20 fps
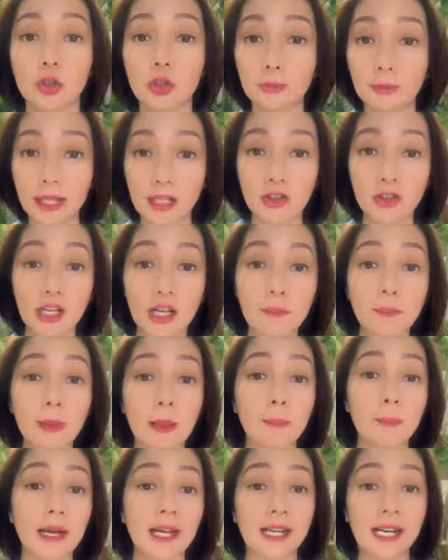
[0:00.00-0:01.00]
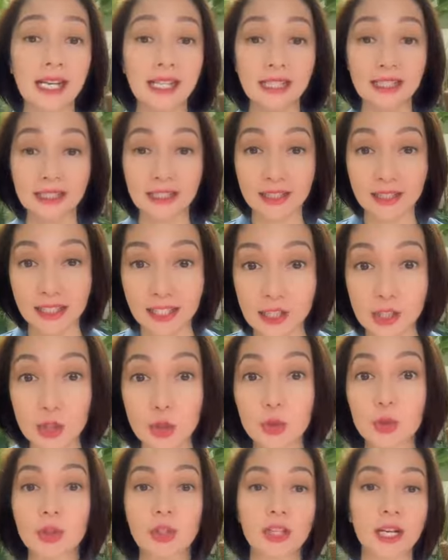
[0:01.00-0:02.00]
meron kang papaaralin na grade
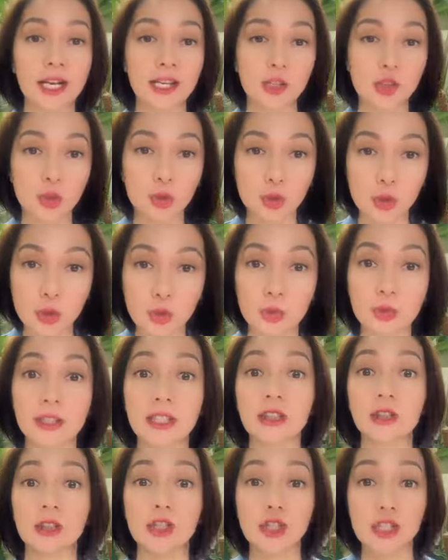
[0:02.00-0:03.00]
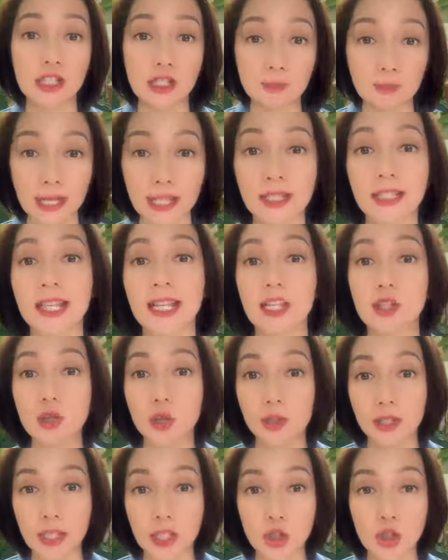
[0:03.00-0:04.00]
school or high school student or just planning
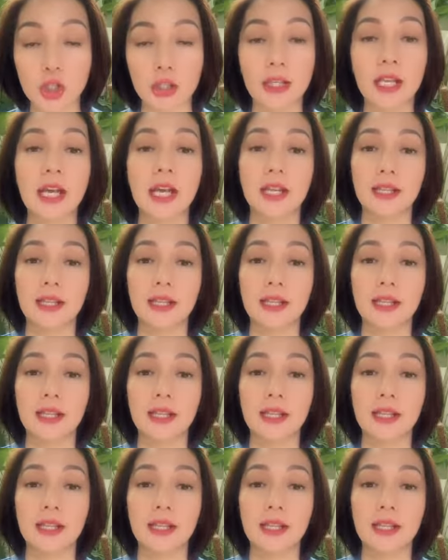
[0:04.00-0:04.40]
education,